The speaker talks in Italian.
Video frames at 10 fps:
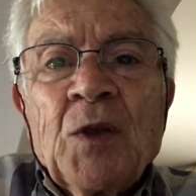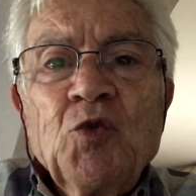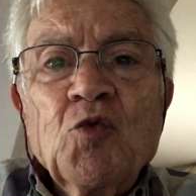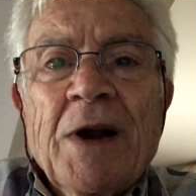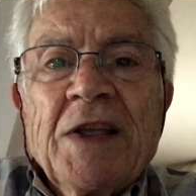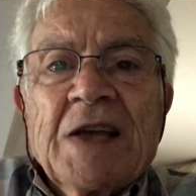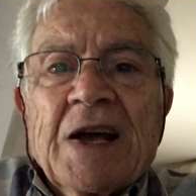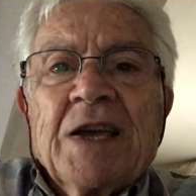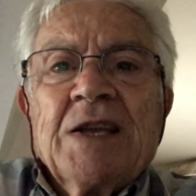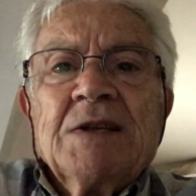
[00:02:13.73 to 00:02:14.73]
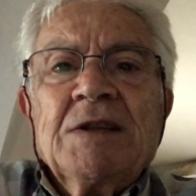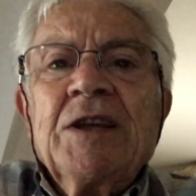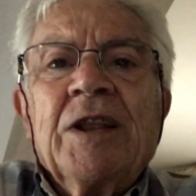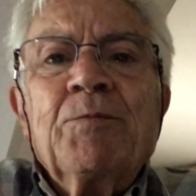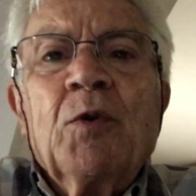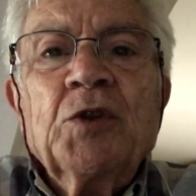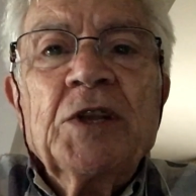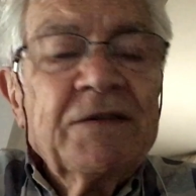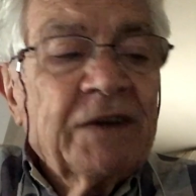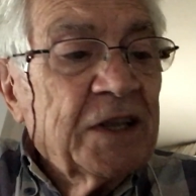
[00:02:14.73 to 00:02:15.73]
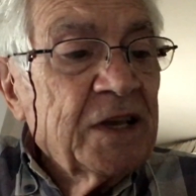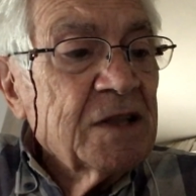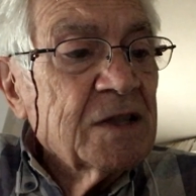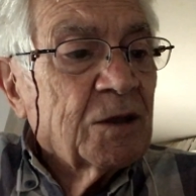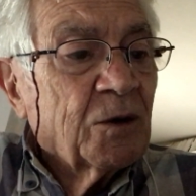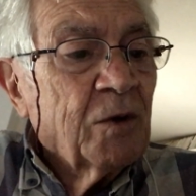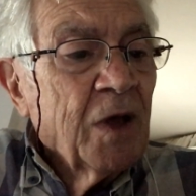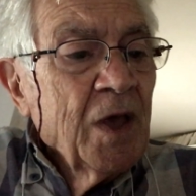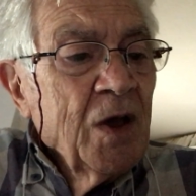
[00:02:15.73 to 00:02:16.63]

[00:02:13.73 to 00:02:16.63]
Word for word: di umanità che gli ribolliva dentro,